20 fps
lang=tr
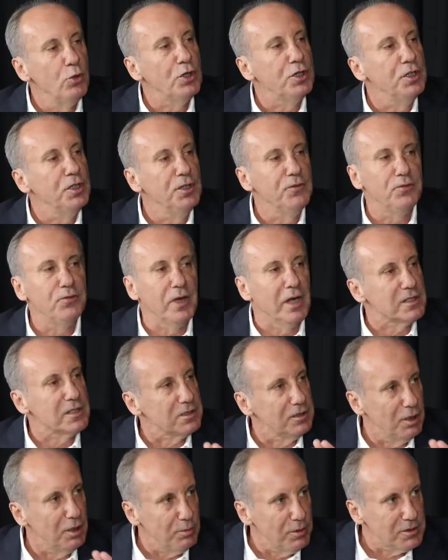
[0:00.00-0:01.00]
Bu kılıfı
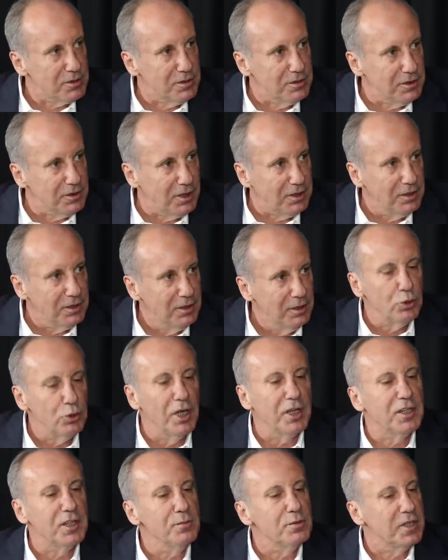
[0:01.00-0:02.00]
hazırlamasınlar.
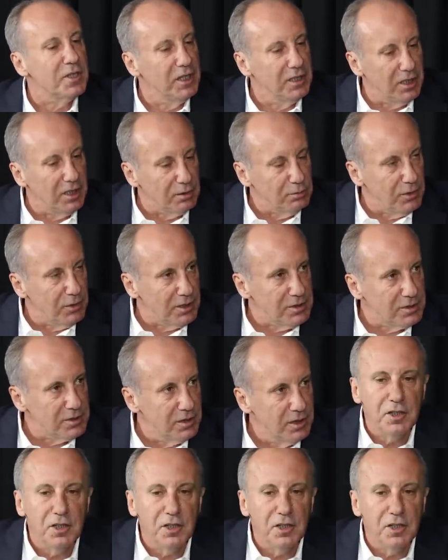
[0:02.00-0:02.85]
Buna kimse inanmaz.